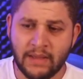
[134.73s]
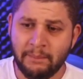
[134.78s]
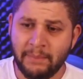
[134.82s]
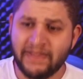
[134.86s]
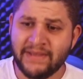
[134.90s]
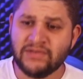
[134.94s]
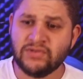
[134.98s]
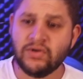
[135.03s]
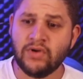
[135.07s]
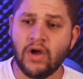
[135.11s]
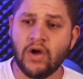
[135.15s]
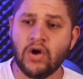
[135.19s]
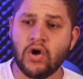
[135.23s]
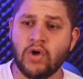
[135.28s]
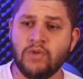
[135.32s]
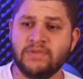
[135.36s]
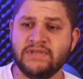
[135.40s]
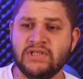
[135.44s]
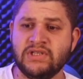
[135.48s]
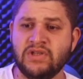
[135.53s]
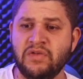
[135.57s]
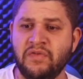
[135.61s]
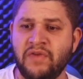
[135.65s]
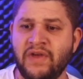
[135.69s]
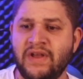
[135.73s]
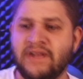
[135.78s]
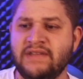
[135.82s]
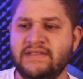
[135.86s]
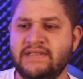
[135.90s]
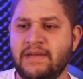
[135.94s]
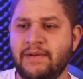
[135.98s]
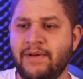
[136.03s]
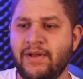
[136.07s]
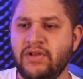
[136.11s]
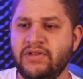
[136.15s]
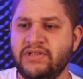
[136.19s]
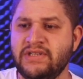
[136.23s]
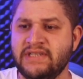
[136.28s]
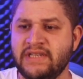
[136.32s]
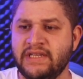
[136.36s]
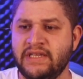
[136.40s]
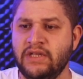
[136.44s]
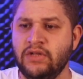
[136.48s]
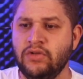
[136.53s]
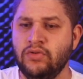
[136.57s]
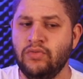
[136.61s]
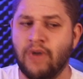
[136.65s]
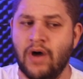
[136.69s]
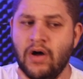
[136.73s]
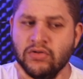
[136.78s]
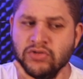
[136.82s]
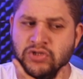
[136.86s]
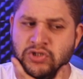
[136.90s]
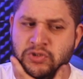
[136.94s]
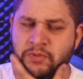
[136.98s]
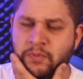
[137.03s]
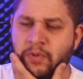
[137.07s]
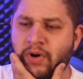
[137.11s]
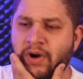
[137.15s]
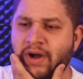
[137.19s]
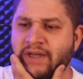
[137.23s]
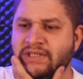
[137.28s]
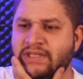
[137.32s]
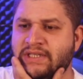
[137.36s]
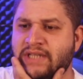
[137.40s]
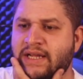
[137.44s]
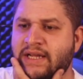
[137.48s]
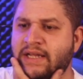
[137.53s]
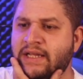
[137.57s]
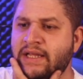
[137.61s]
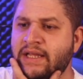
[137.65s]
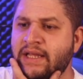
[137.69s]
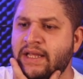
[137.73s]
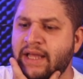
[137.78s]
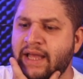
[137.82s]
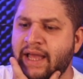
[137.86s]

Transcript: Pessoal, como vocês estão vendo, essa é uma notícia aqui do Alto Esporte, tá?